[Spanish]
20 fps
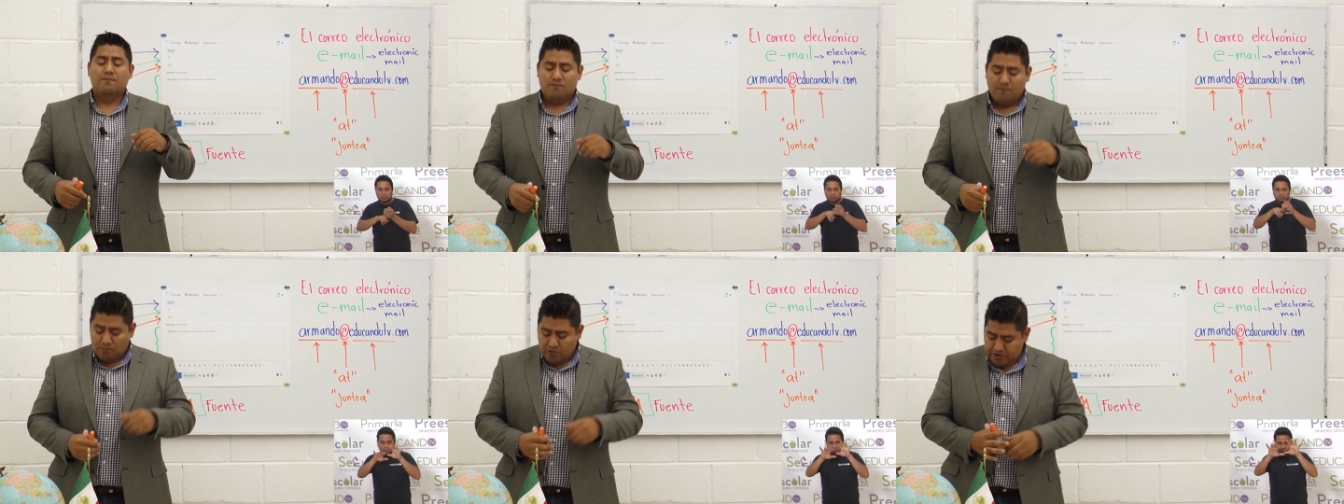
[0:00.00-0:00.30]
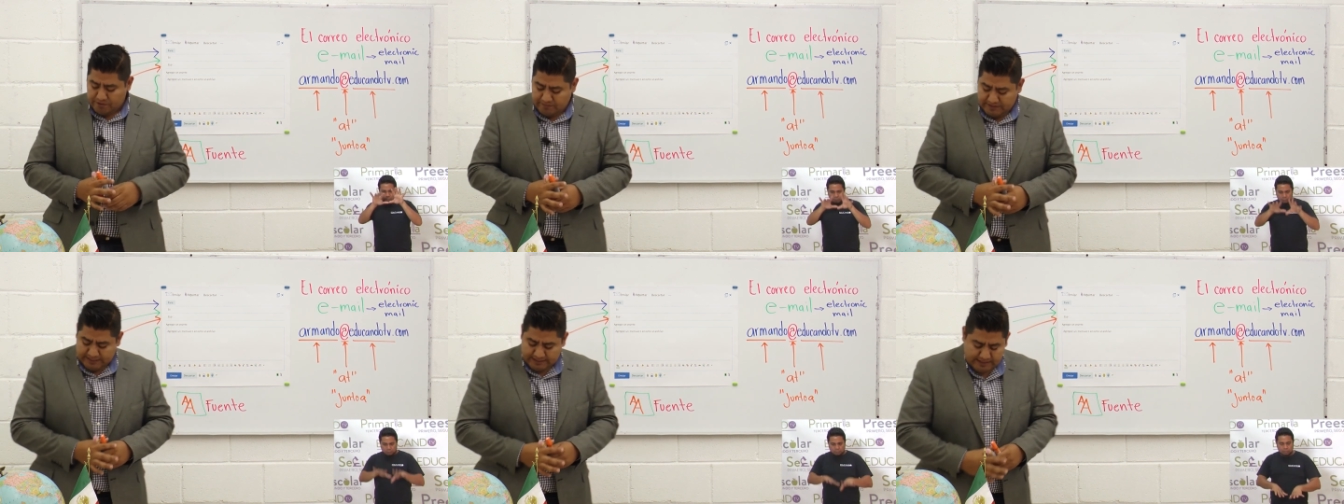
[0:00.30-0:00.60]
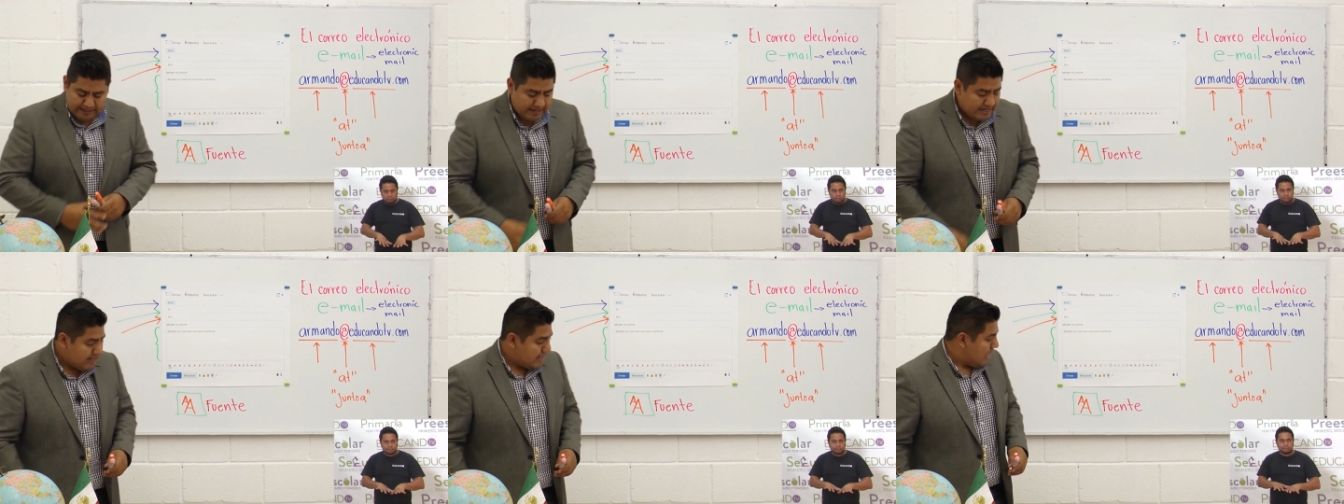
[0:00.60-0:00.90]
Muy bien,
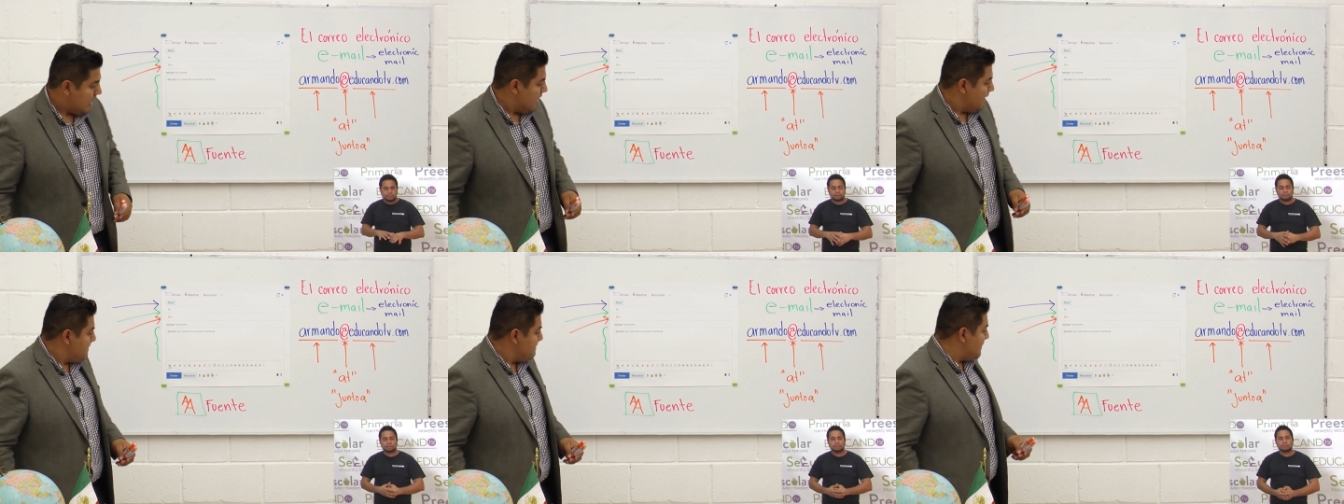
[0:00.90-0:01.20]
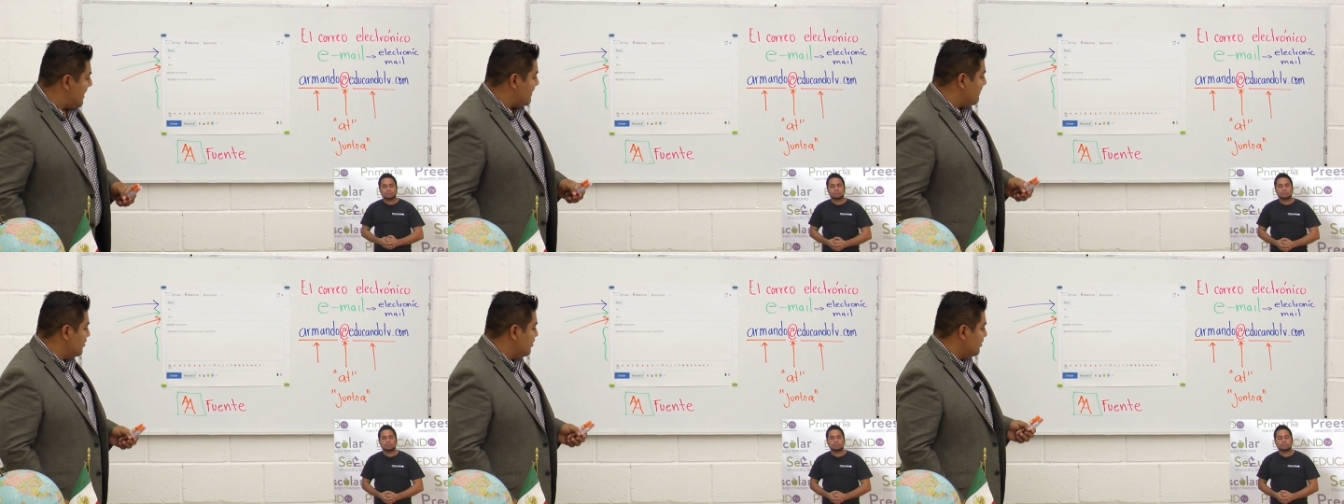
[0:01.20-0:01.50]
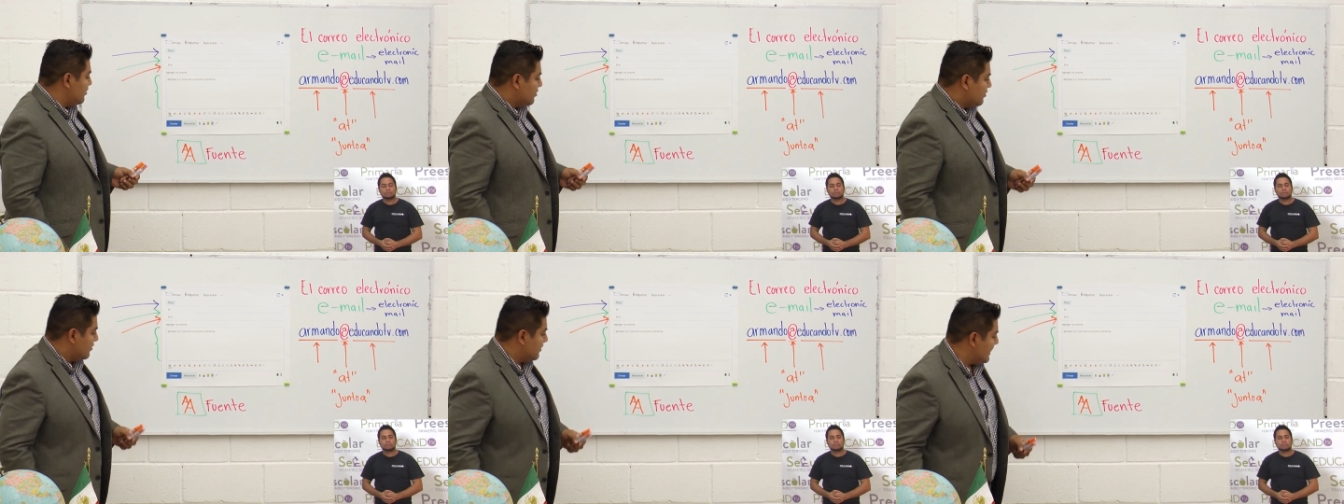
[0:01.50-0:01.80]

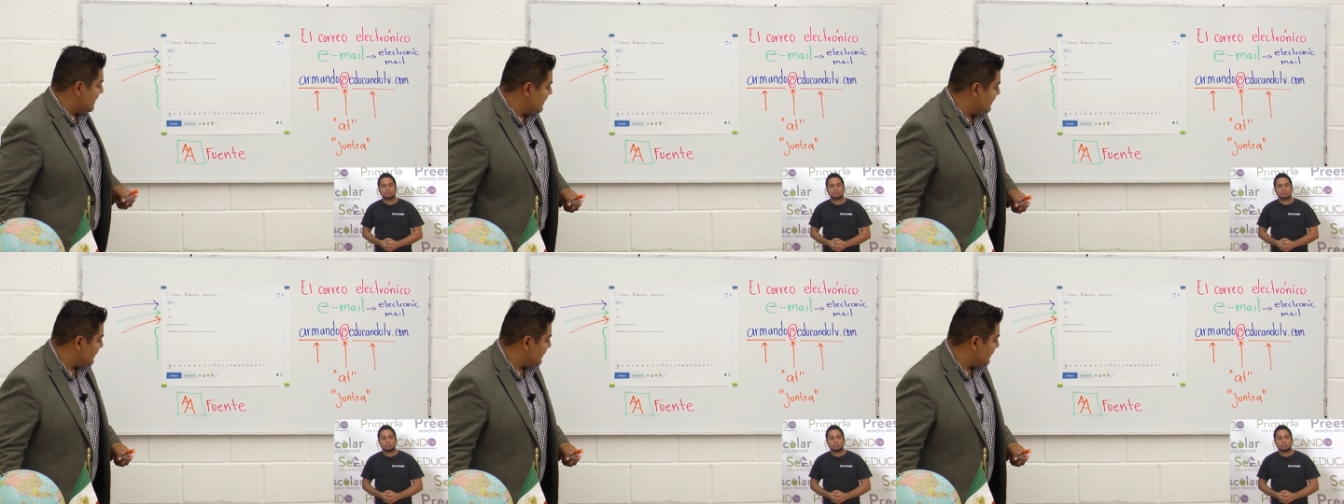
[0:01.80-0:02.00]
vámonos con el